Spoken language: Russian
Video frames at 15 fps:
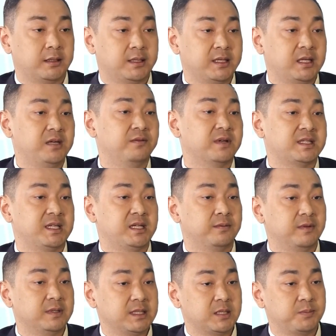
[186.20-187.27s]
такие
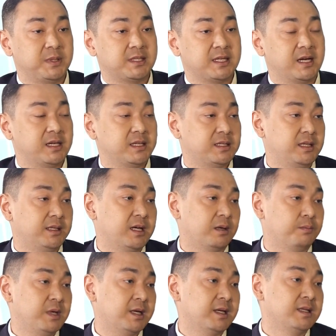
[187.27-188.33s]
востребованные специальности,
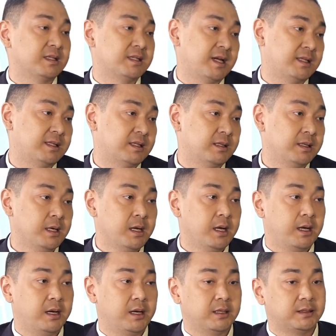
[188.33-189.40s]
как механизатор,
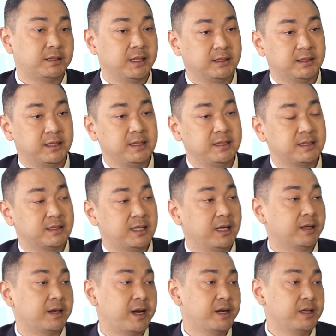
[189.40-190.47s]
тракторист,
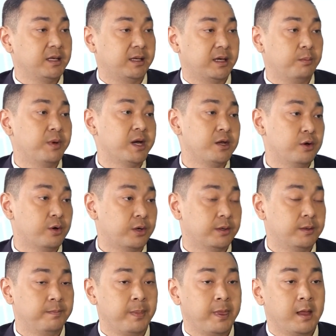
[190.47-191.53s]
аграрник, комбайнер –
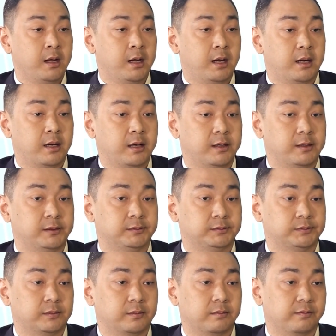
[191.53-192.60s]
а,
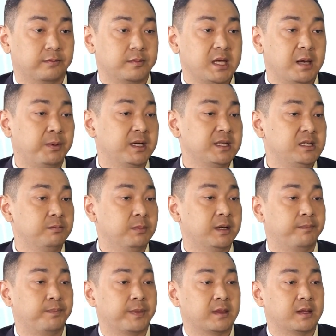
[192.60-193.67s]

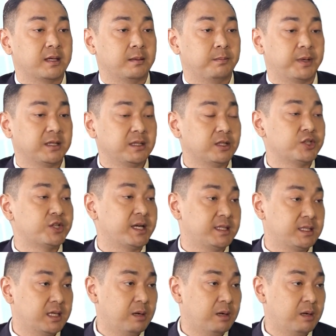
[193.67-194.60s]
необходимо продолжать